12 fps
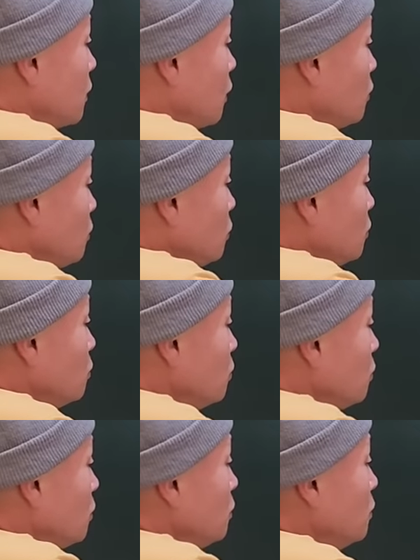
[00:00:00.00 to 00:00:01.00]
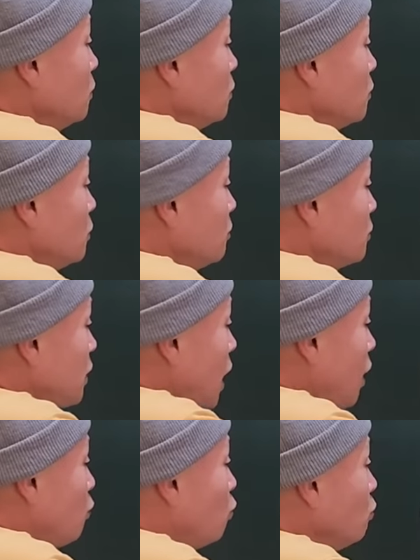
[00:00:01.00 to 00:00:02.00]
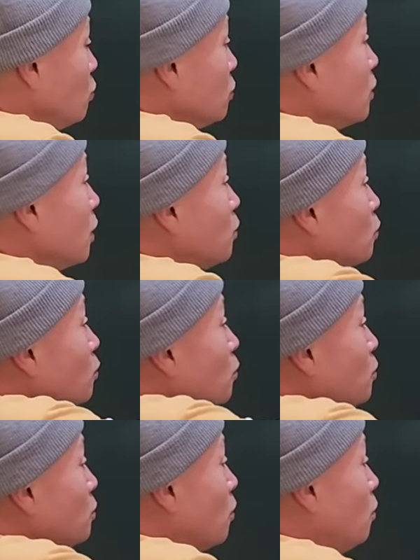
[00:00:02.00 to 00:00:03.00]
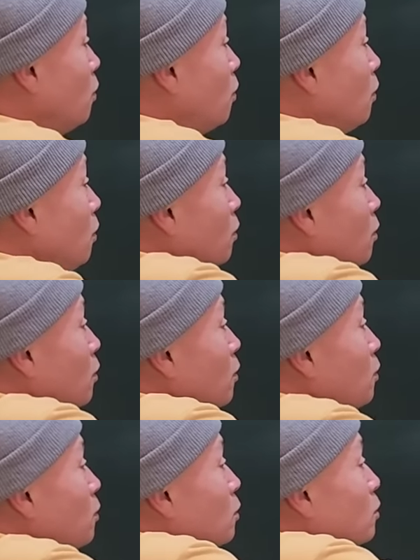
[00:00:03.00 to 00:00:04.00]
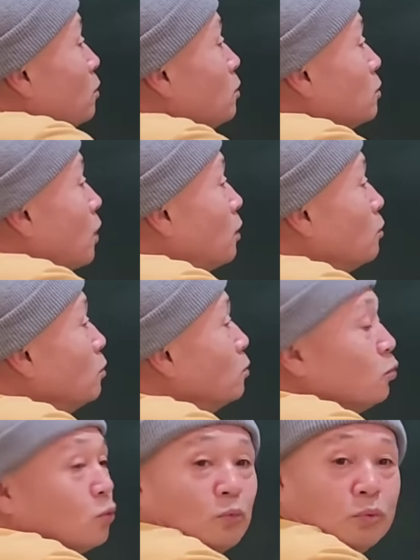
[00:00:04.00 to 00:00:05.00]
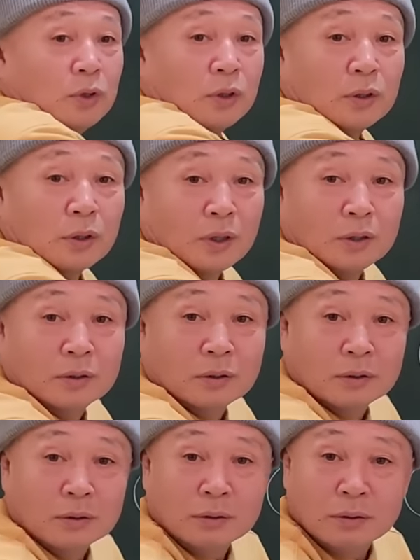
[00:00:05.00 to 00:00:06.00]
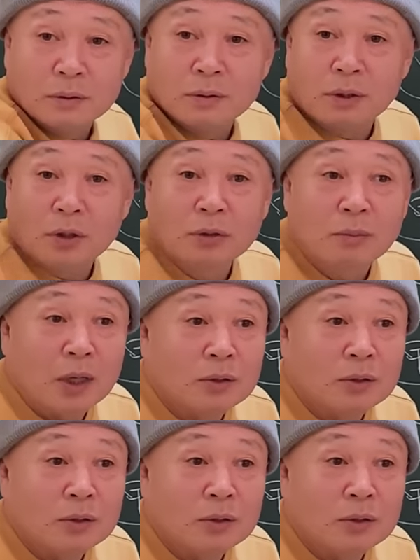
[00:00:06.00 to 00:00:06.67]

자, 요 요거는 지금 잘 공부하다가 요거 보니까어 다른 것도 공부해야 되나? 이런 이런 이런 개념